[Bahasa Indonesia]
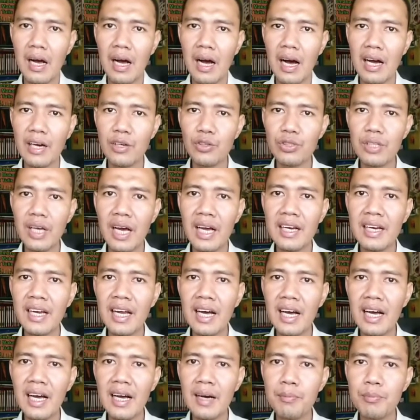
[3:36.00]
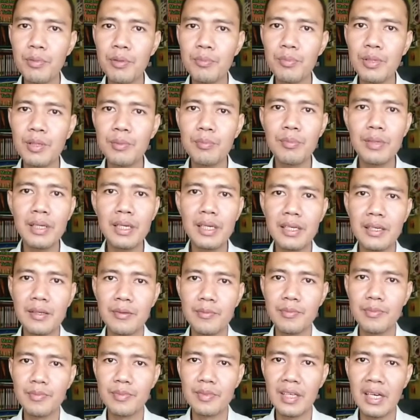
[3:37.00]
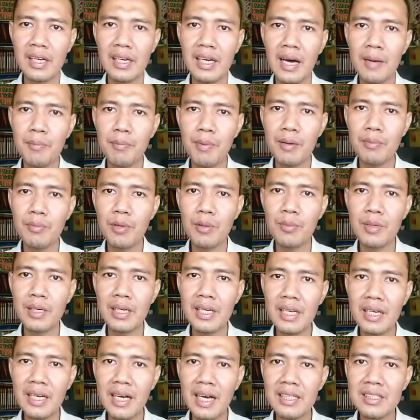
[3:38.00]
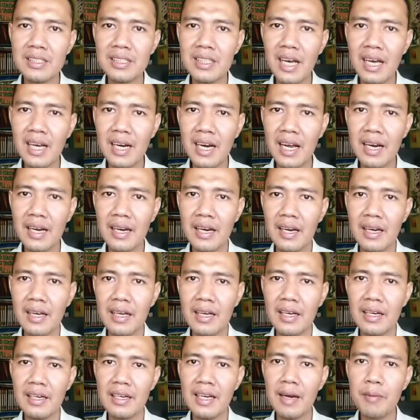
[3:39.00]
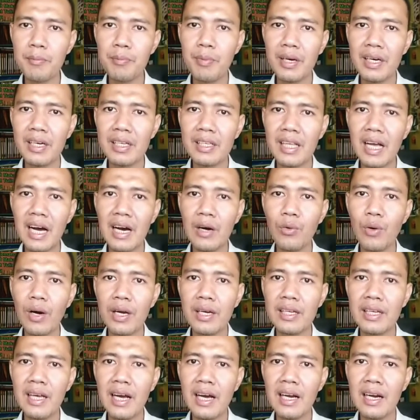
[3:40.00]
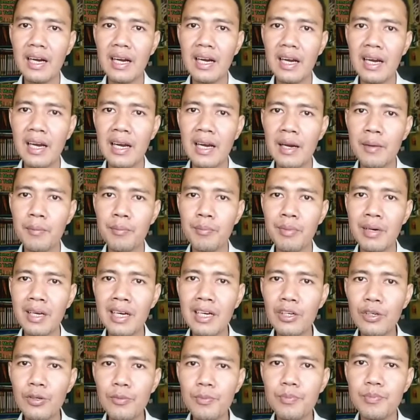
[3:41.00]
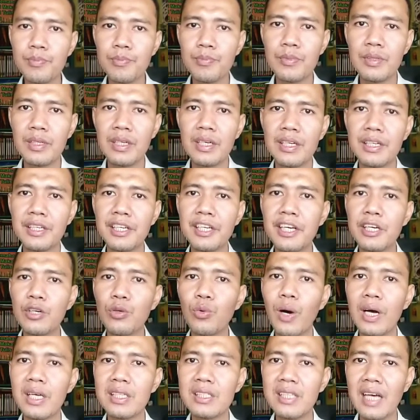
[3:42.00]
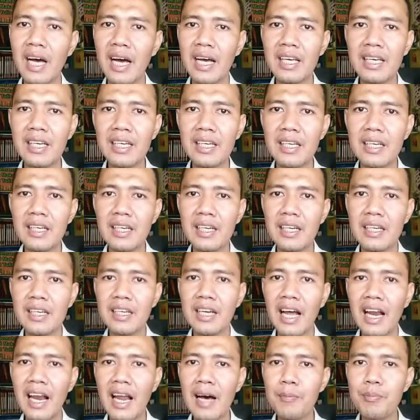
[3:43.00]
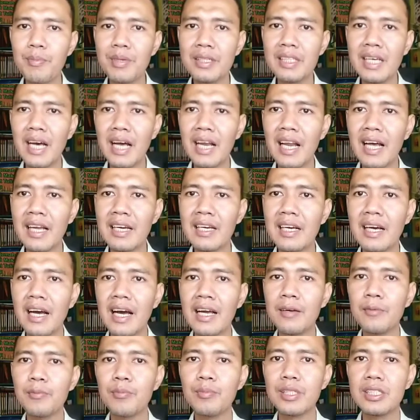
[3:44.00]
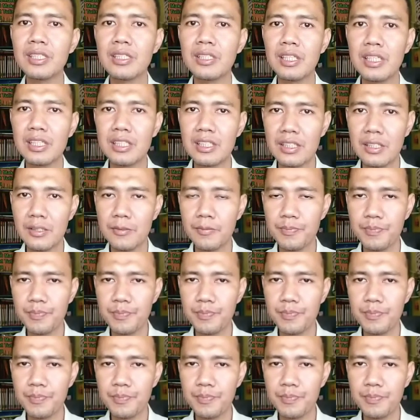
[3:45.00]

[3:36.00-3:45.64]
Harus ada pembimbing yang dapat memberikan saran dan pengetahuan yang belum dikuasai dalam menjalankan bisnis.